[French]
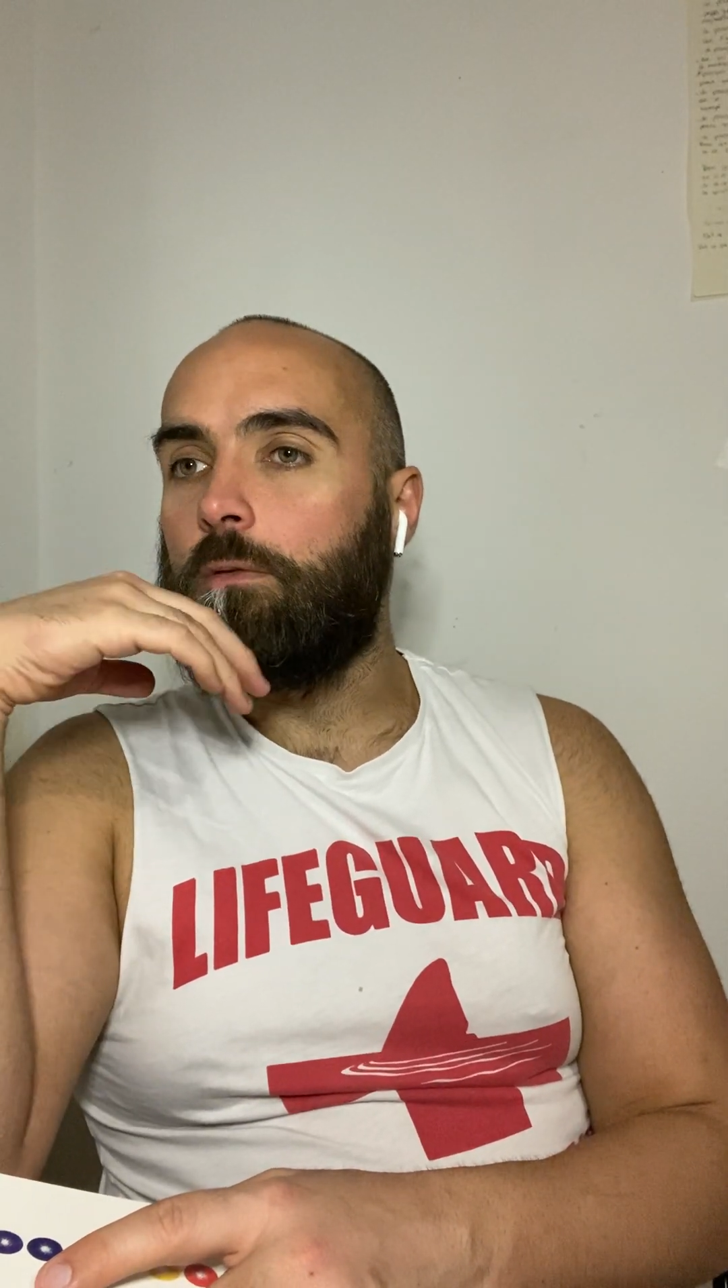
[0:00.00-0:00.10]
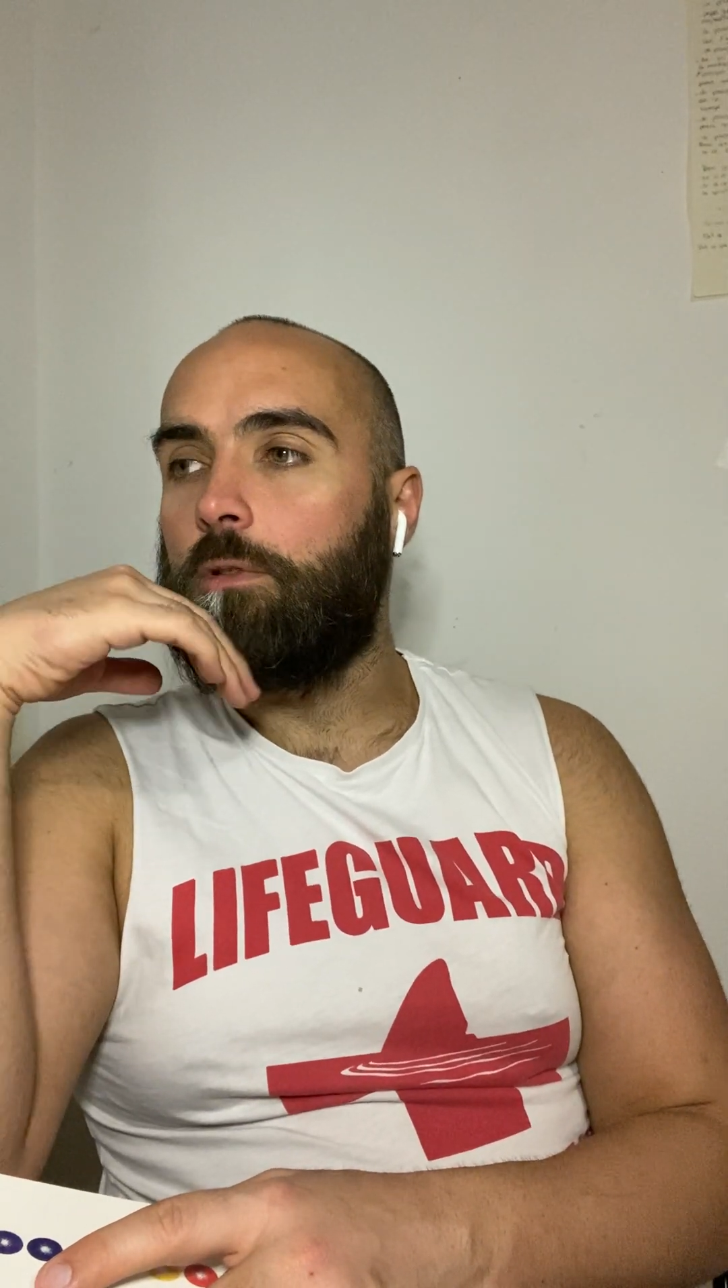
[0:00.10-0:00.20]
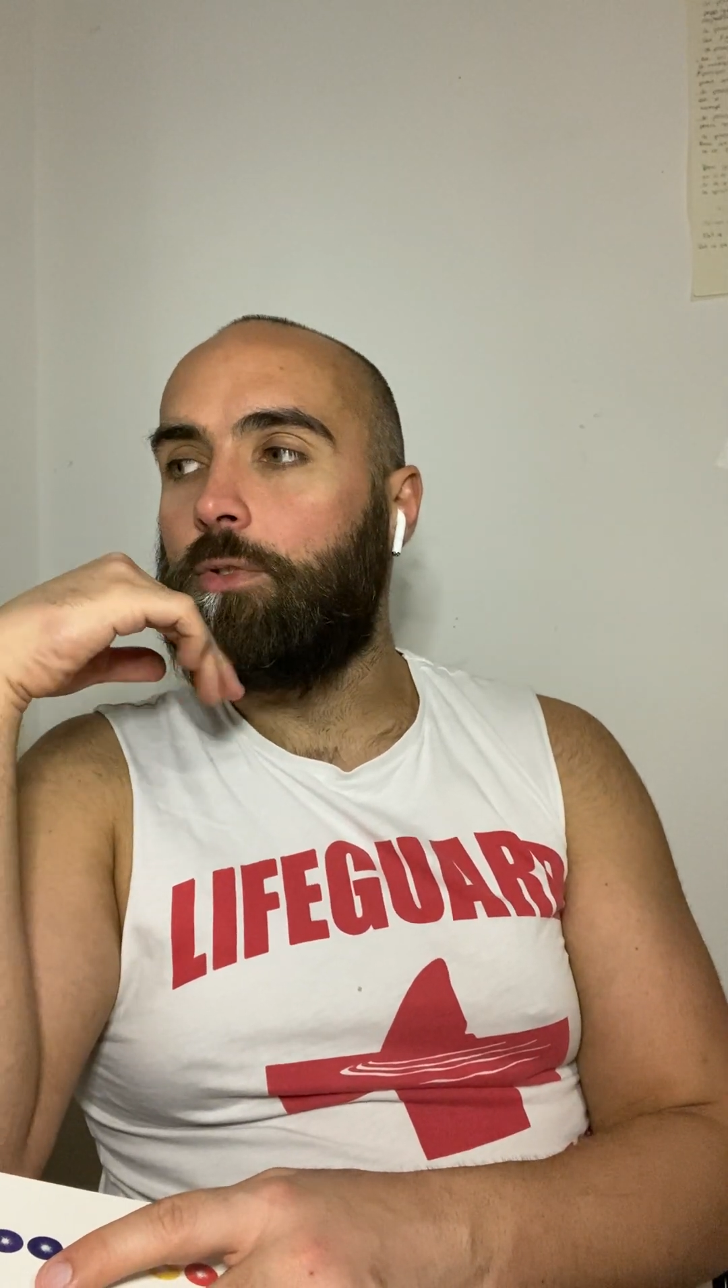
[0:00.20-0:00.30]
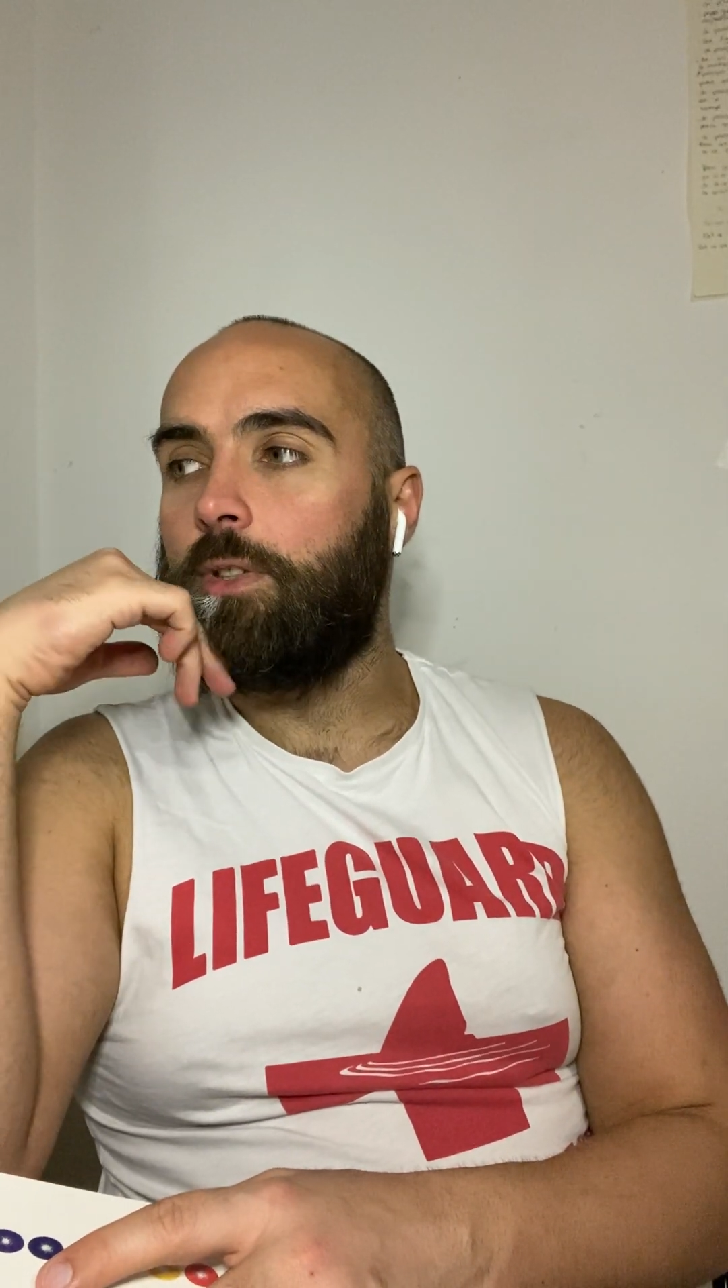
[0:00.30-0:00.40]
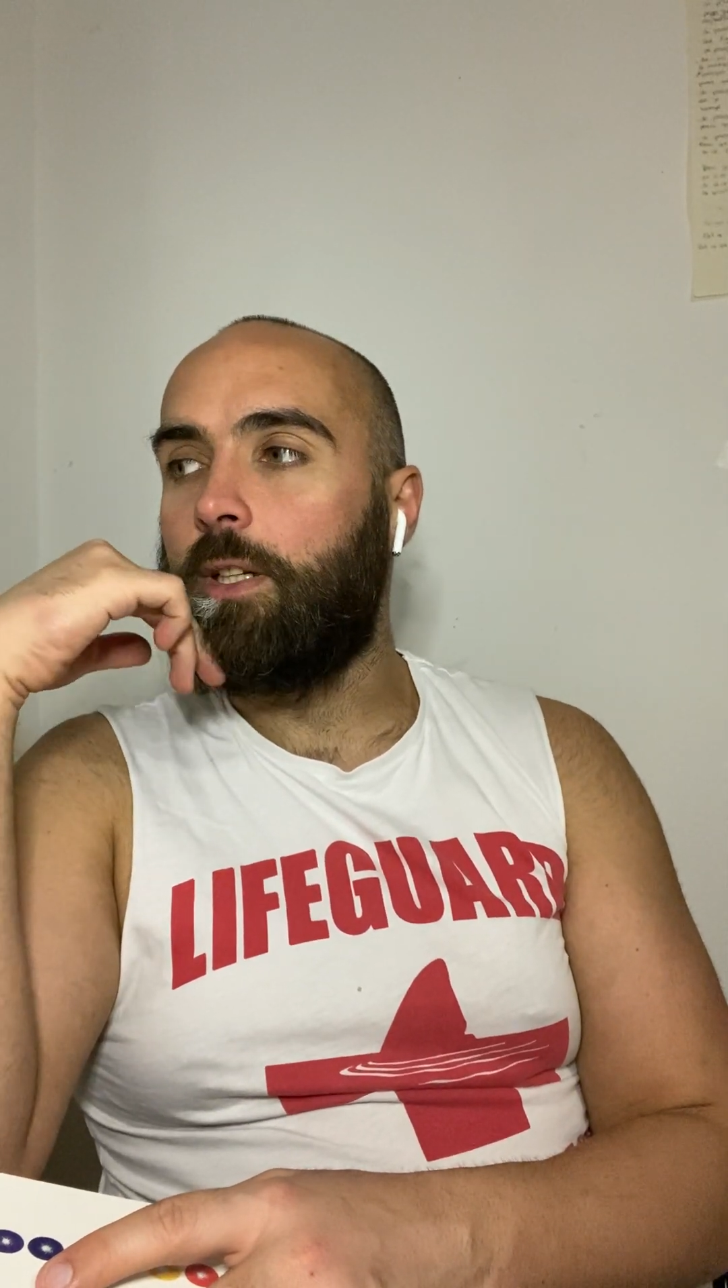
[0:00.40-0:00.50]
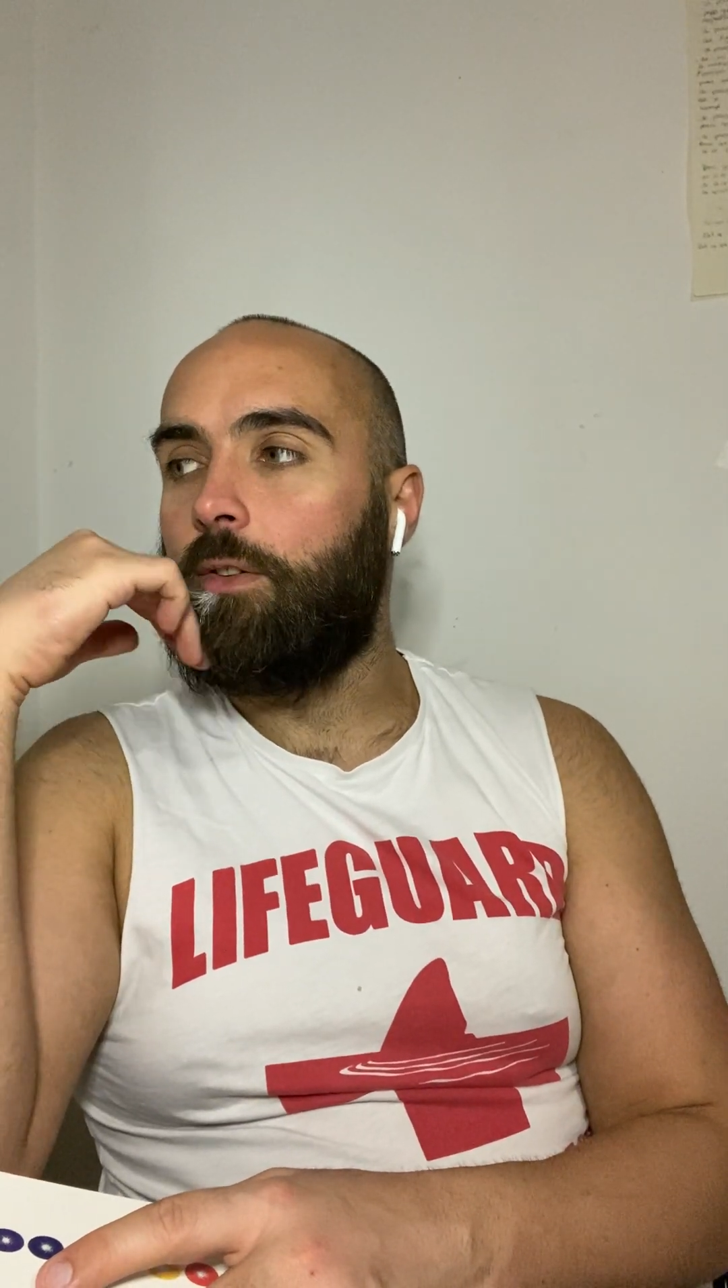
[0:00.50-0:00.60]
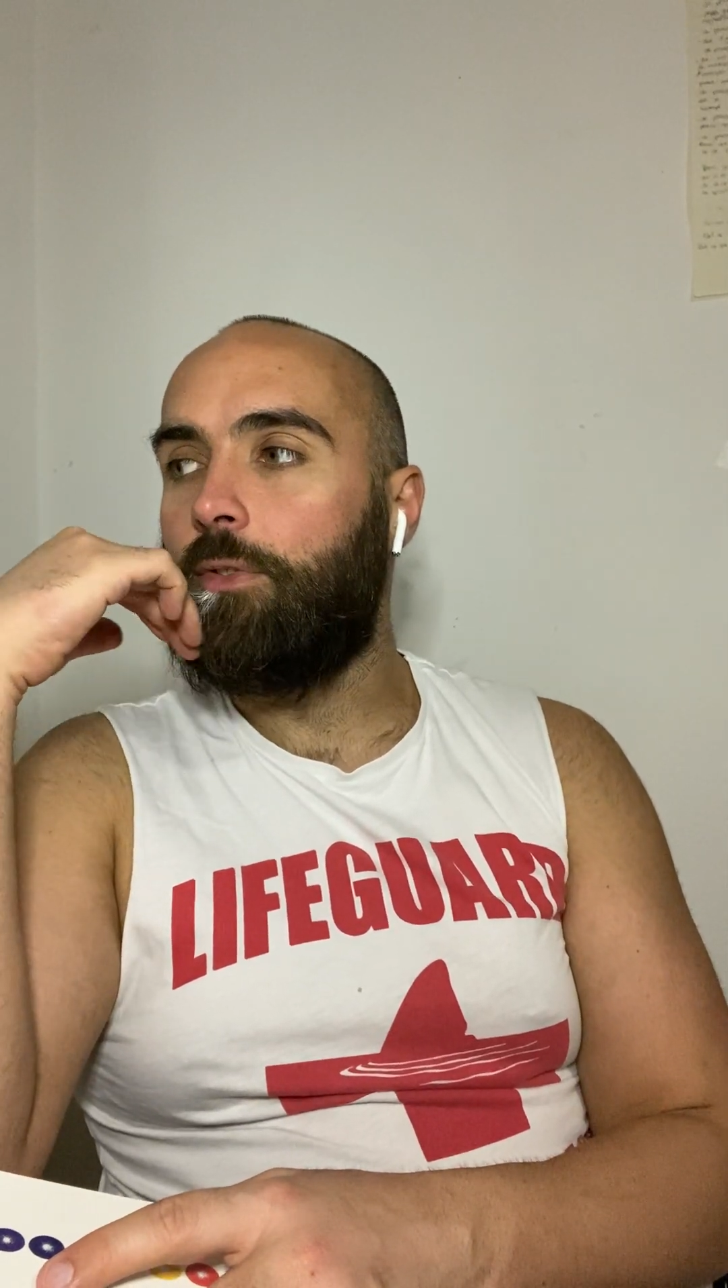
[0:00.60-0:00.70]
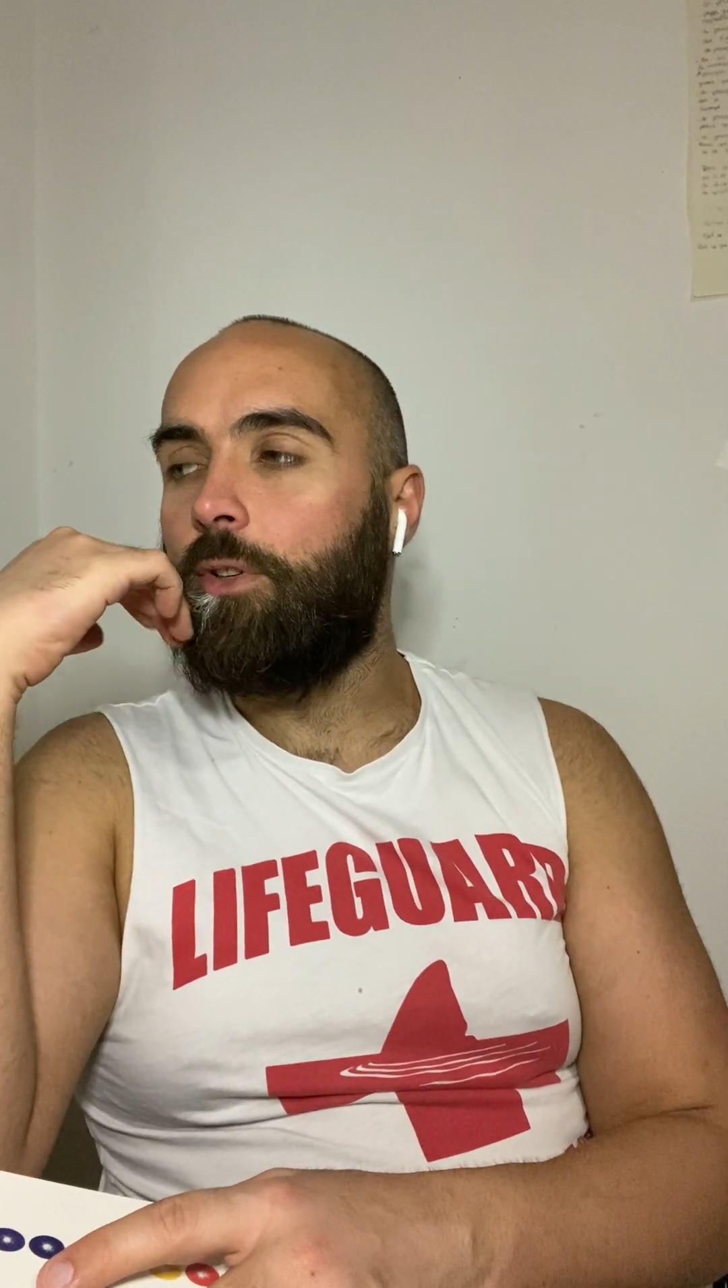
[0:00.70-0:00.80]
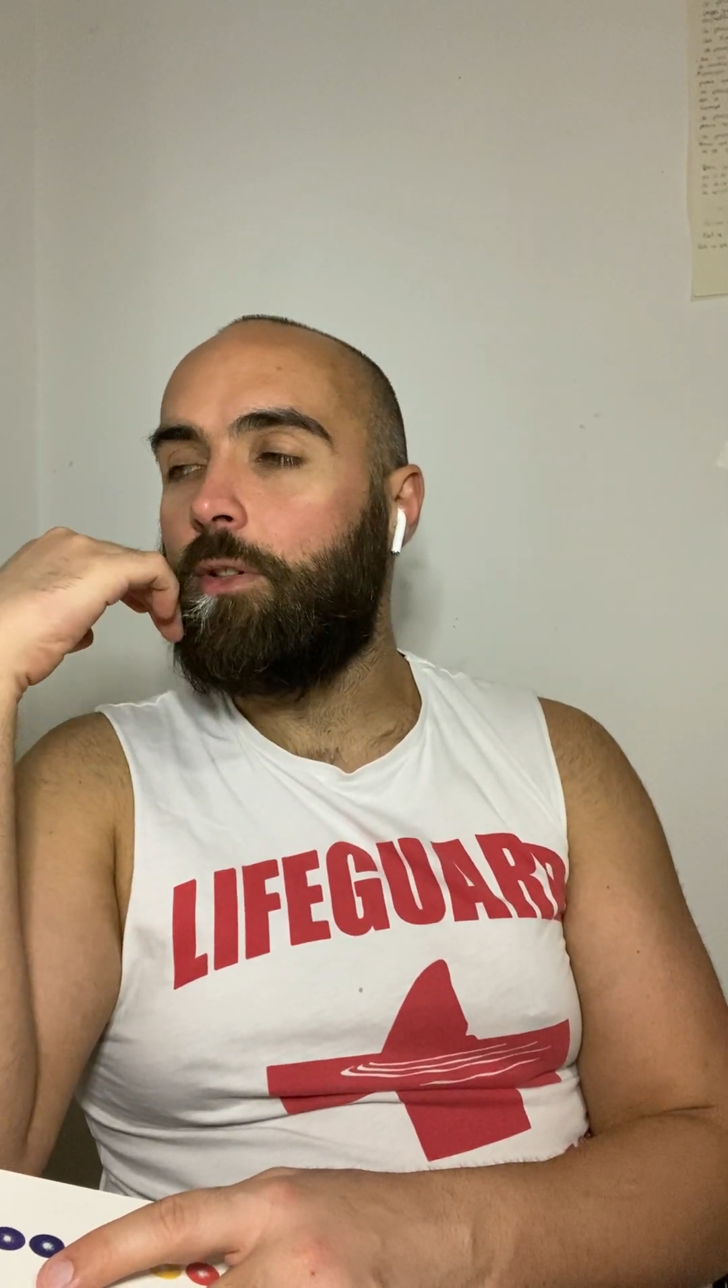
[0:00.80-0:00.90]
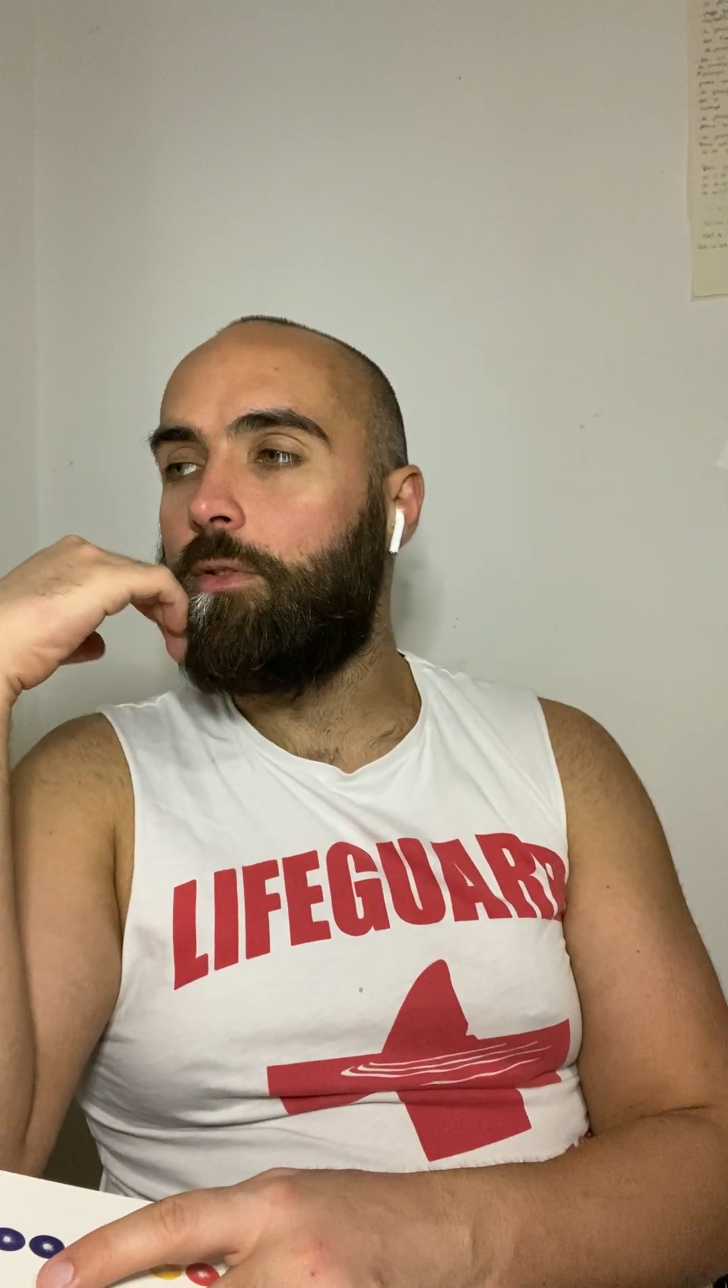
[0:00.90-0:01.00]
coup de
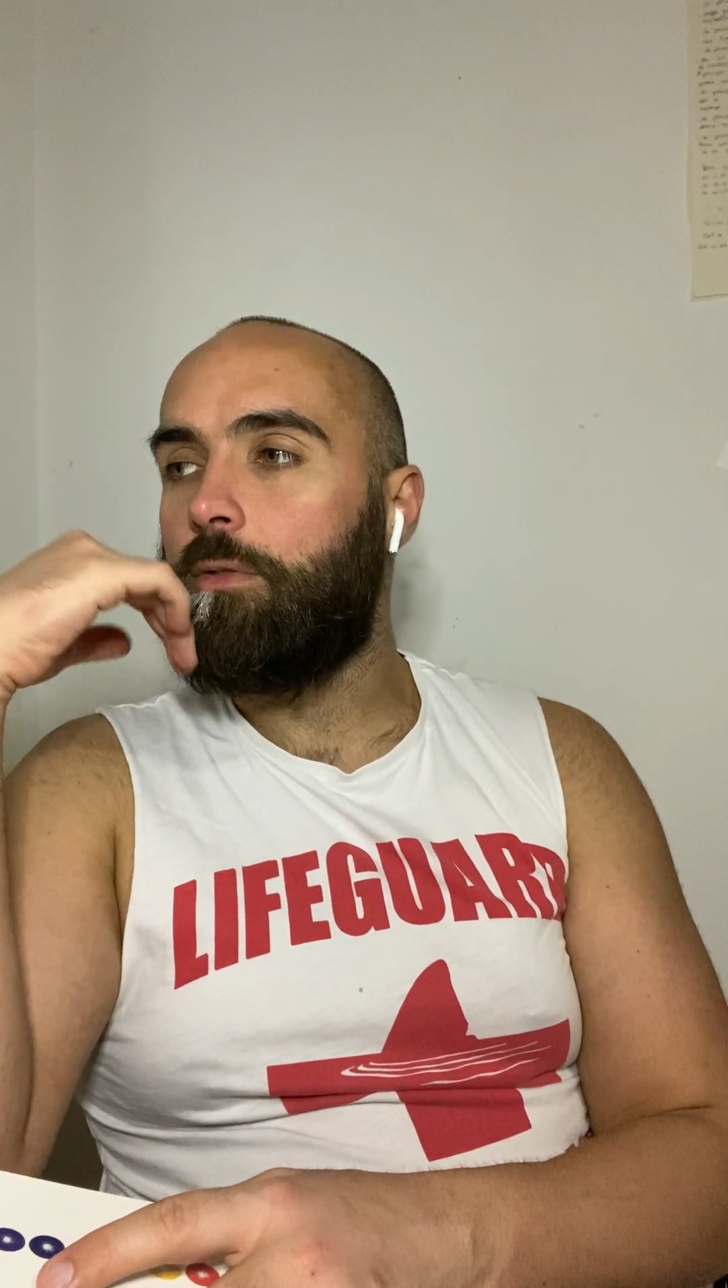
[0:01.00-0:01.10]
téléphone,